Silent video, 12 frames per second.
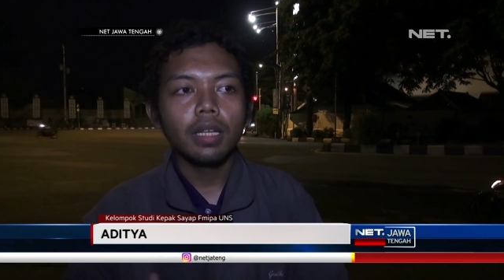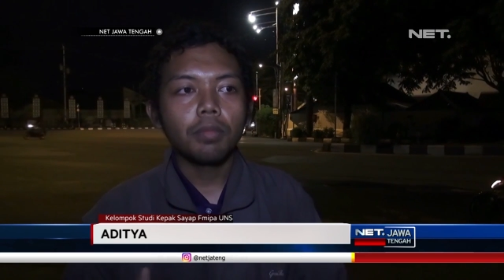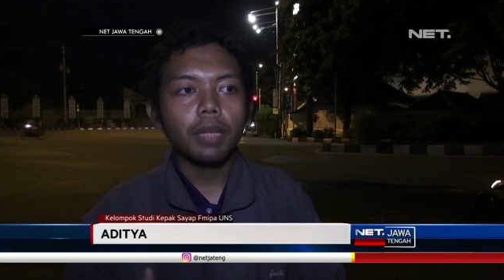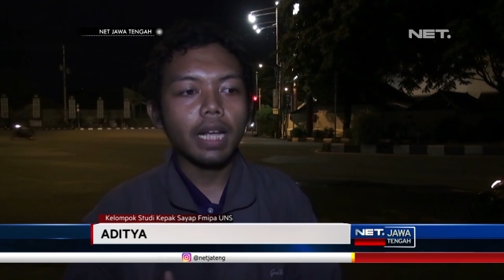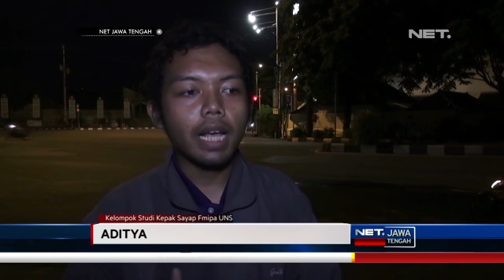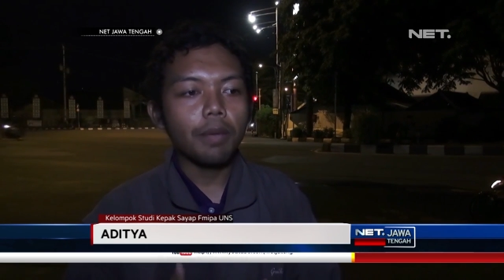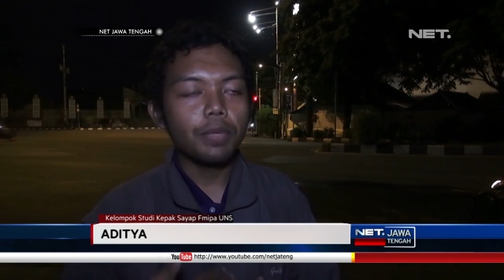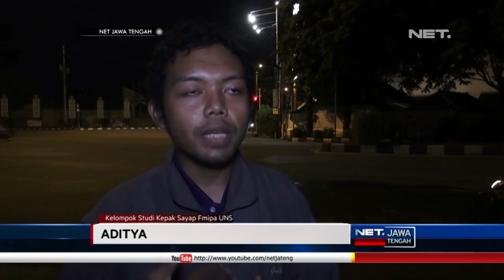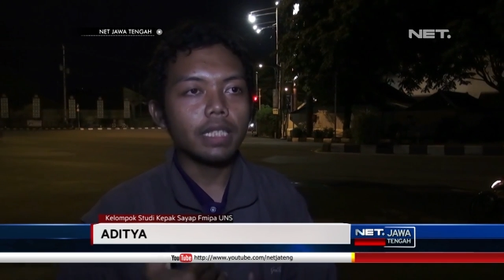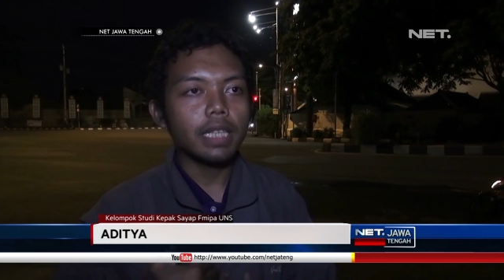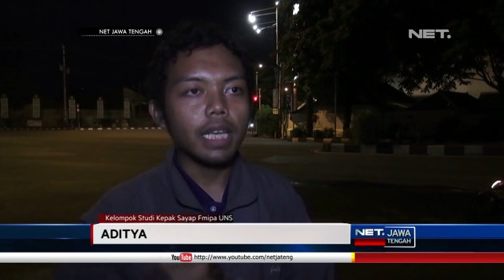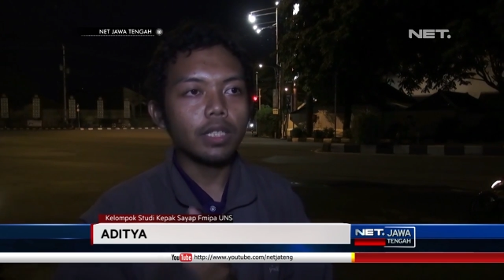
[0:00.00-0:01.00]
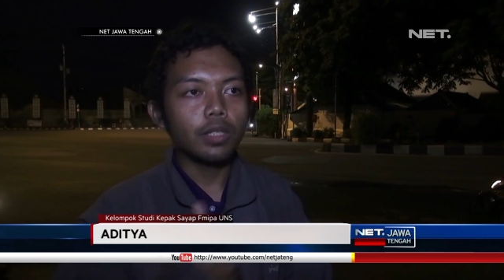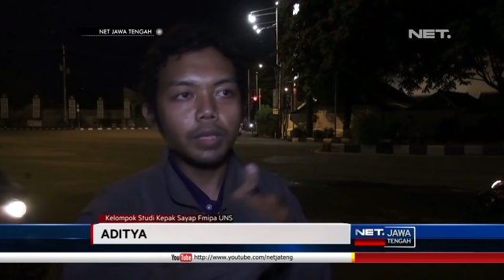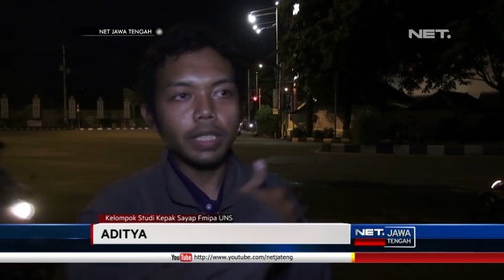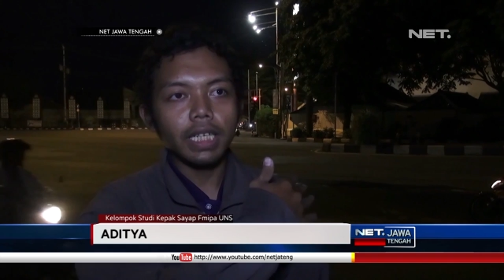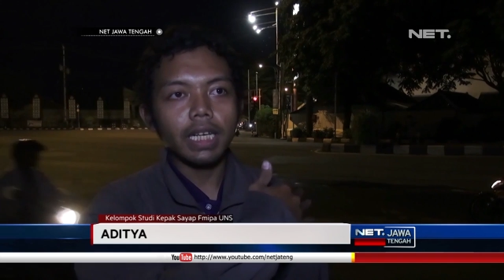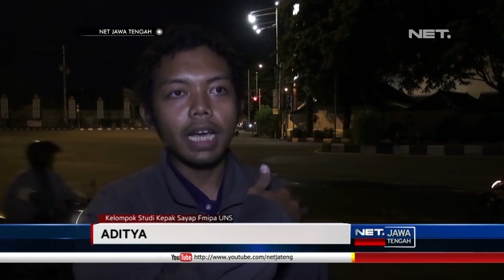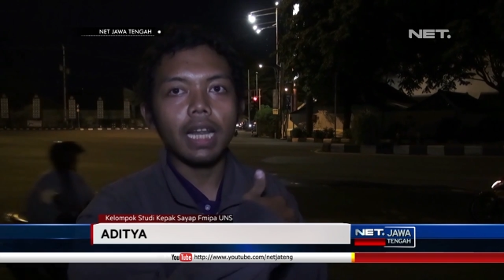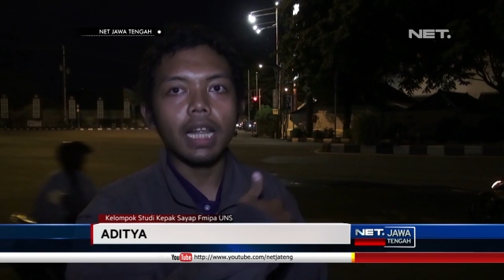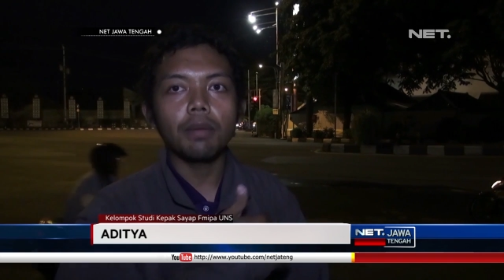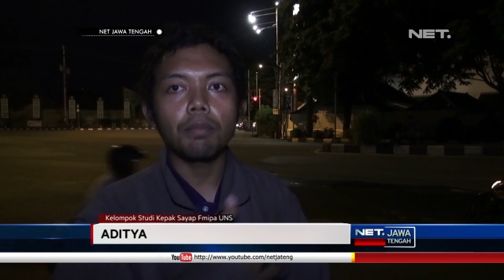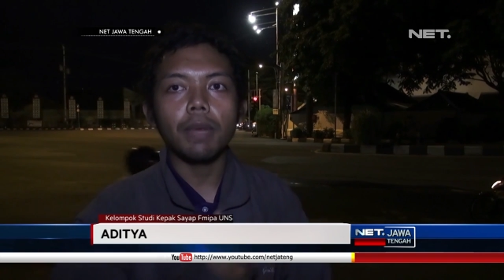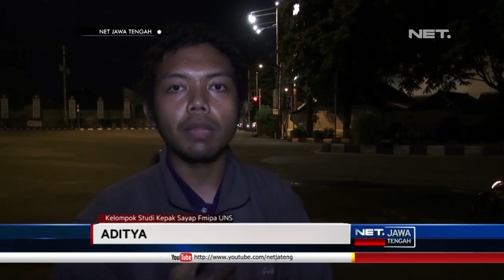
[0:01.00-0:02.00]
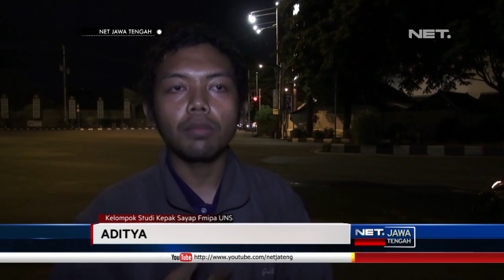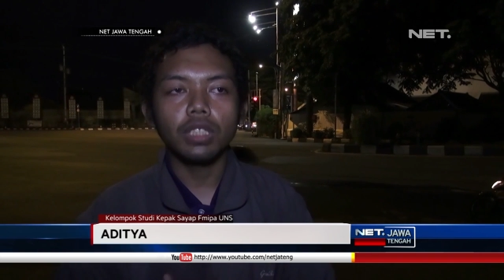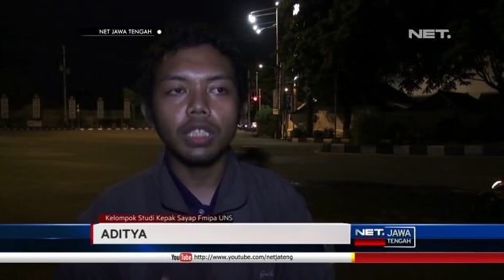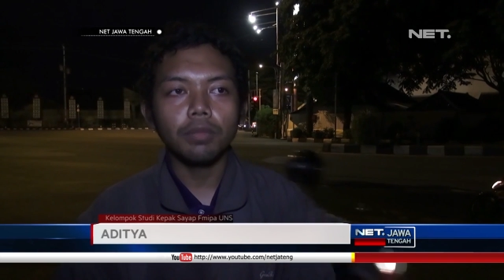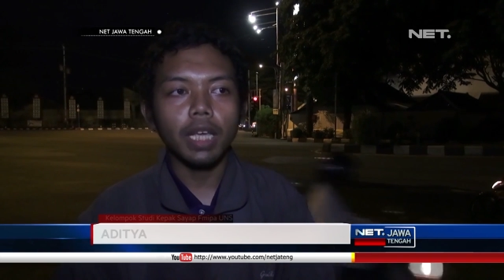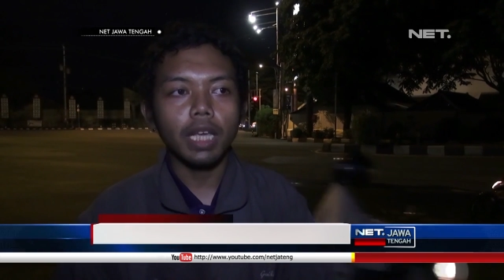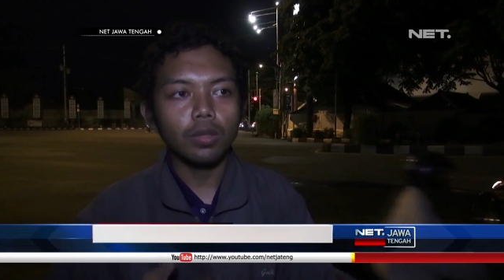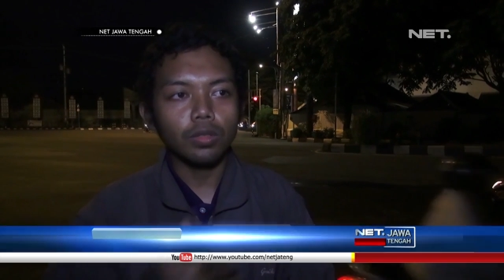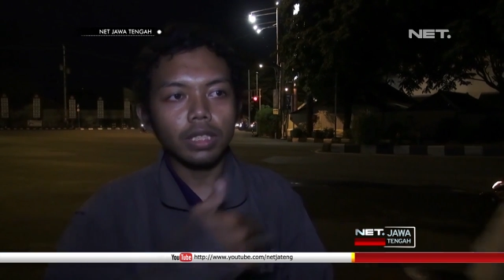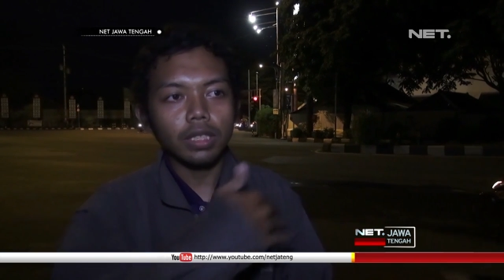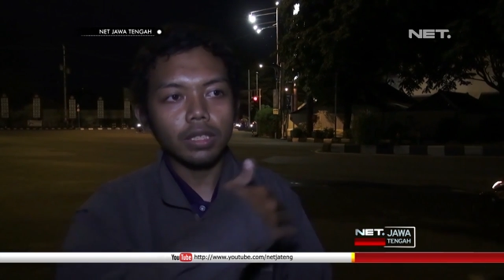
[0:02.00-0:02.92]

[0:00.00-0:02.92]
mereka biasa hidup di negara empat musim yaitu